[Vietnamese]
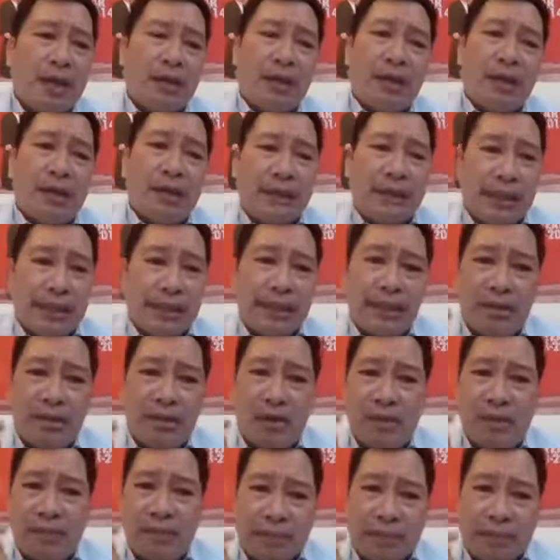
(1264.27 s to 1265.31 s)
nó có thể đi
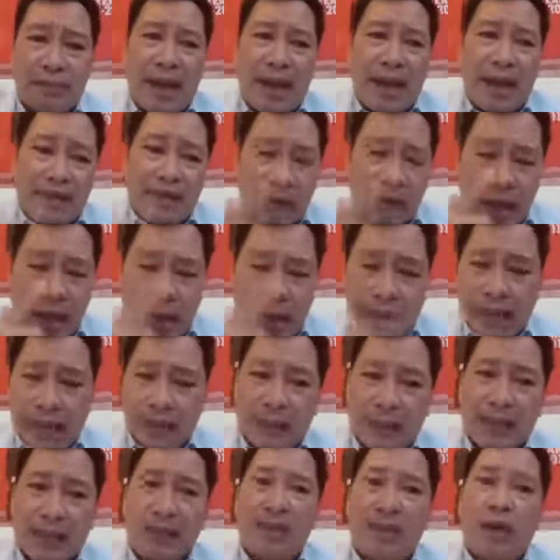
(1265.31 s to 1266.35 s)
vô mặt bạn và đó là
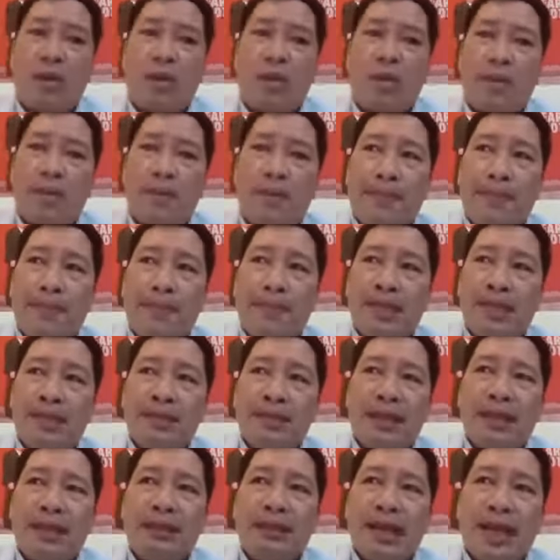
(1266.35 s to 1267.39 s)
chất dầu
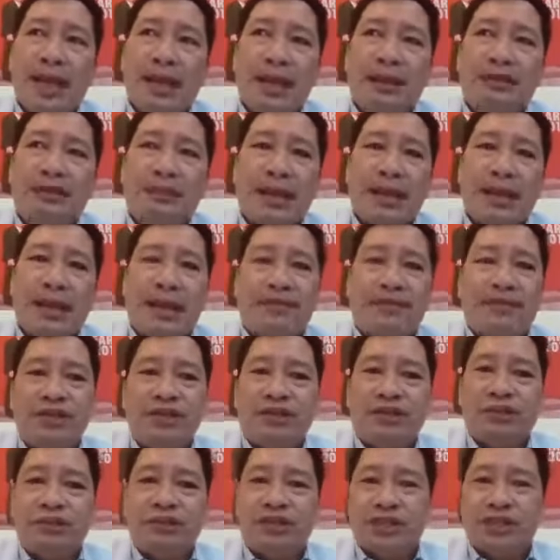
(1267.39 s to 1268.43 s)
vì thế là chúng ta cần phải
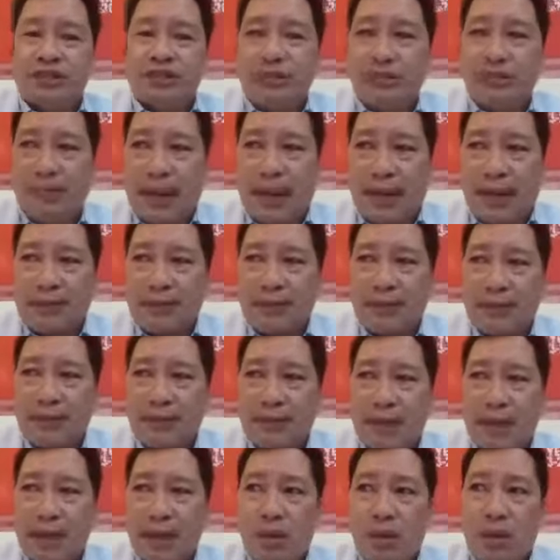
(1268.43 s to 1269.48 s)
dùng sữa rửa mặt
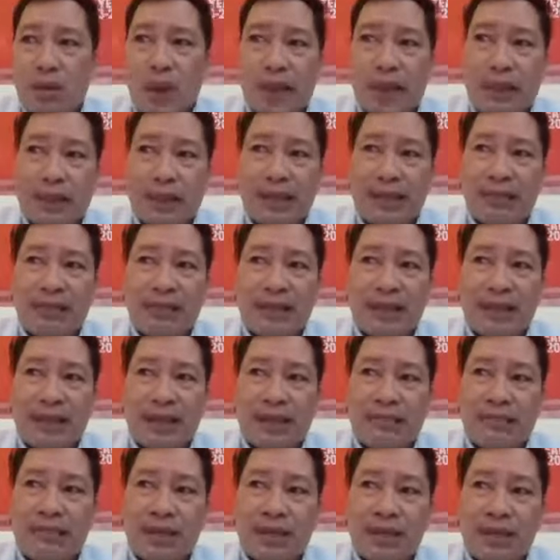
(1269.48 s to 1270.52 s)
hoặc là chúng ta
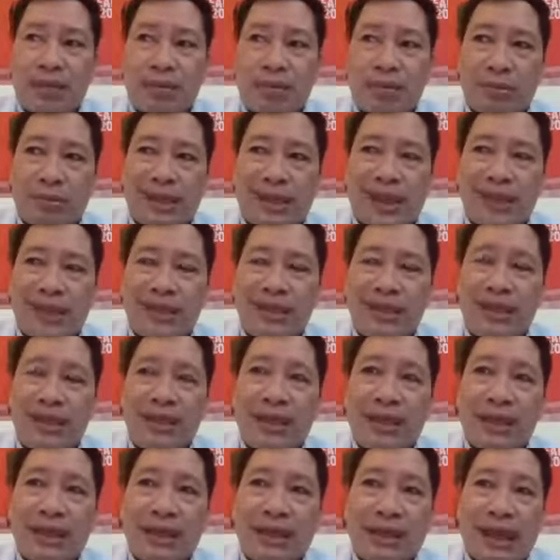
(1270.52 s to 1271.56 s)
cần phải dùng cái
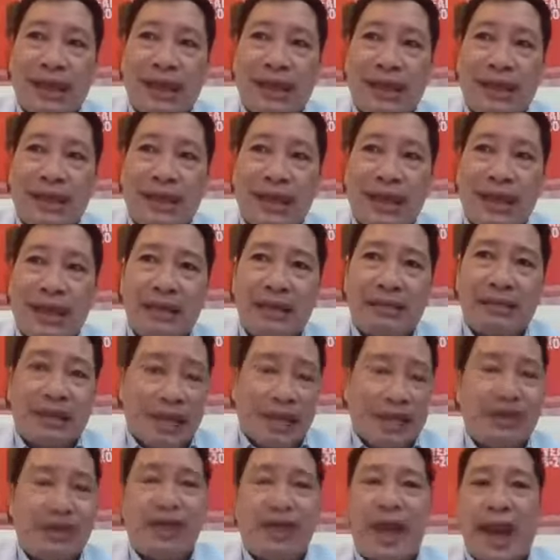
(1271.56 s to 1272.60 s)
cái à,
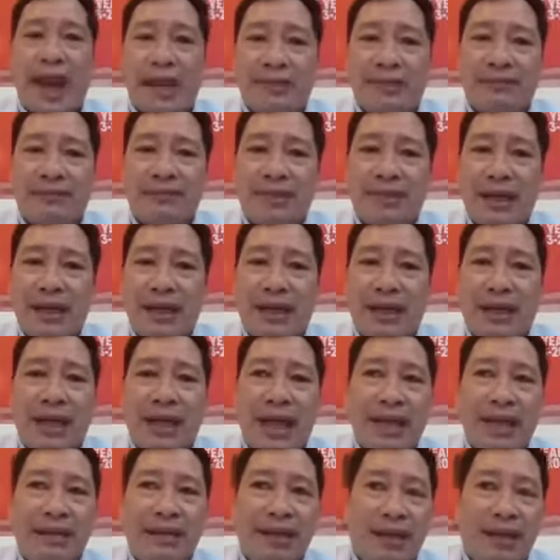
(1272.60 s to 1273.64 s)
tẩy trang là
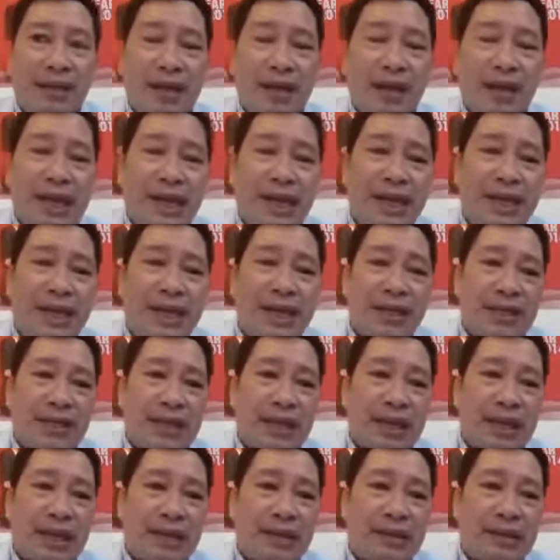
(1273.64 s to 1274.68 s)
để cho nó lấy đi
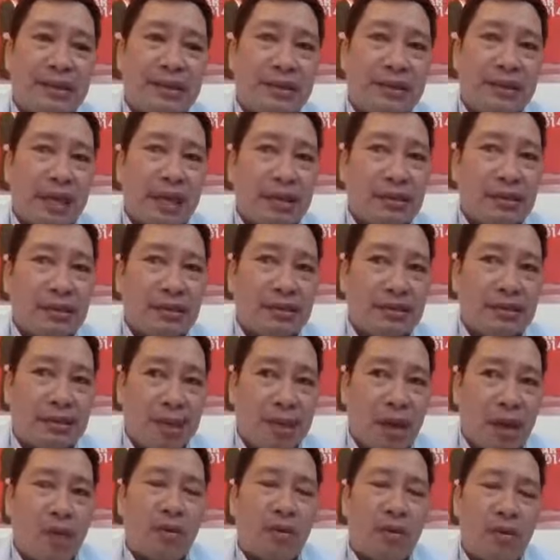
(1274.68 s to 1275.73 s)
những cái chất
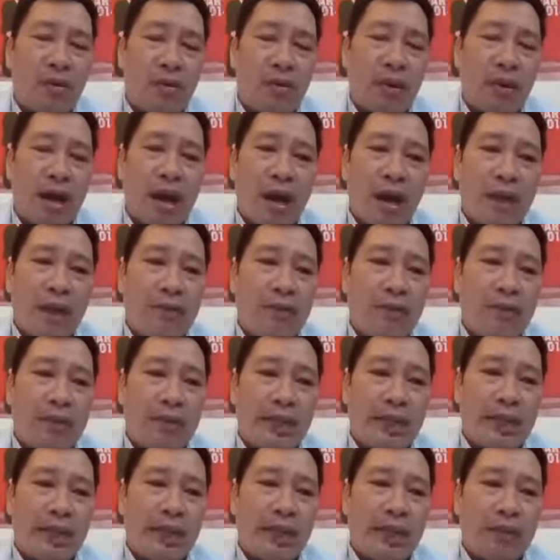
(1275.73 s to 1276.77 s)
dầu ở một
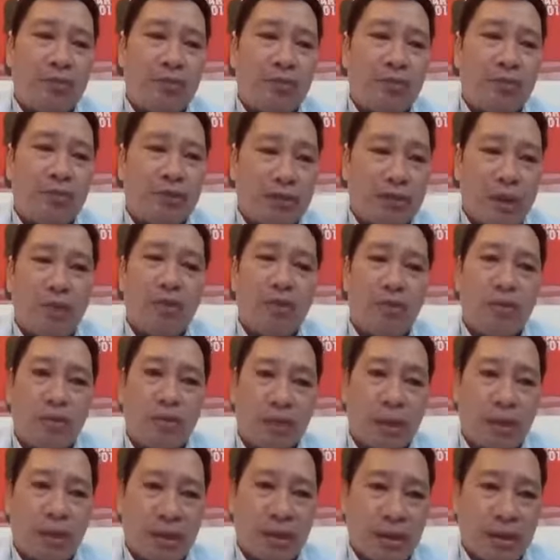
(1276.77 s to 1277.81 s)
cái góc sâu
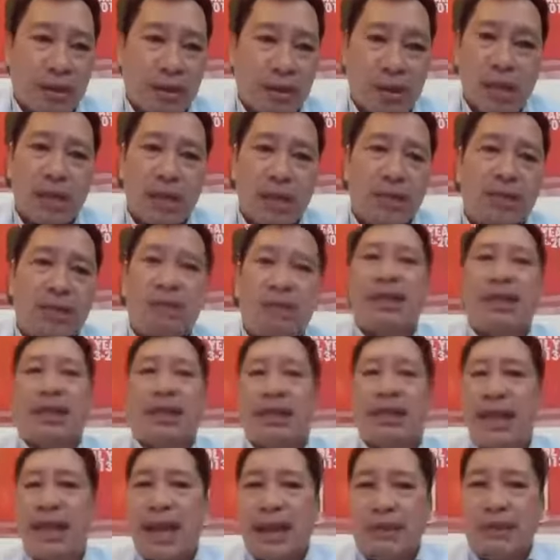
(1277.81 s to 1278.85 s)
nó lẫn khuất ở trong mặt
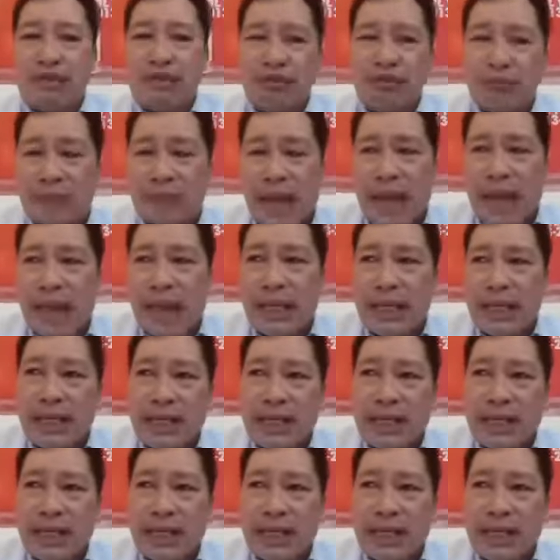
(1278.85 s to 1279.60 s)
da của chúng ta